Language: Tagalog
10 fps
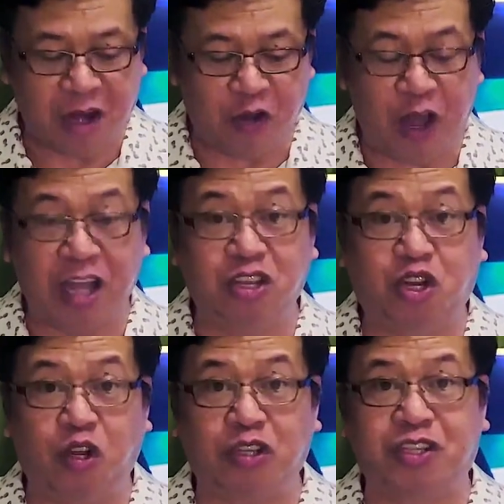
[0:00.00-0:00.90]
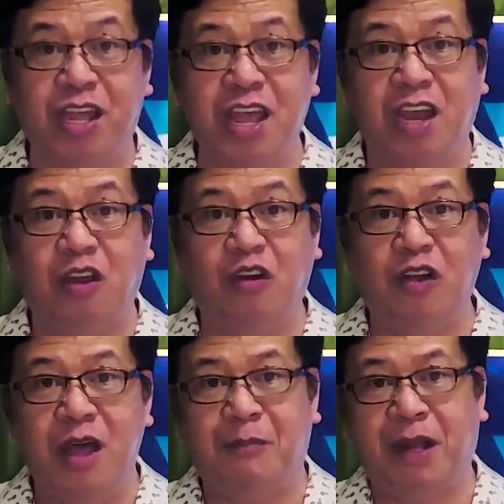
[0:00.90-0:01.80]
No, ang Diyos
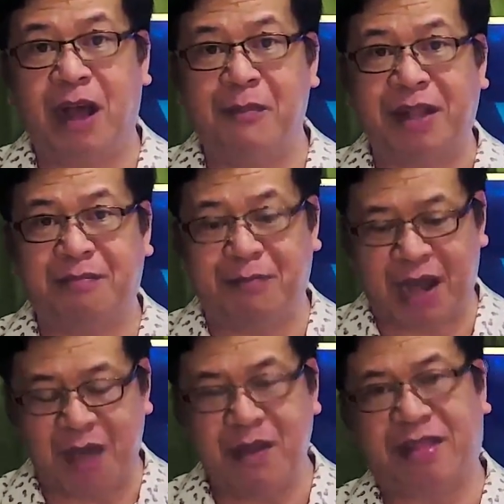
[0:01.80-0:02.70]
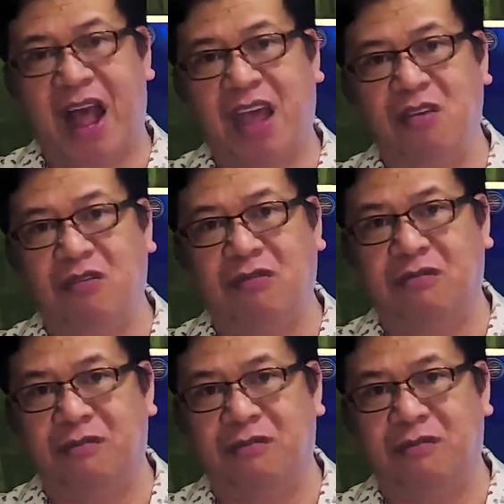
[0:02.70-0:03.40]
no, bagamat marami tayong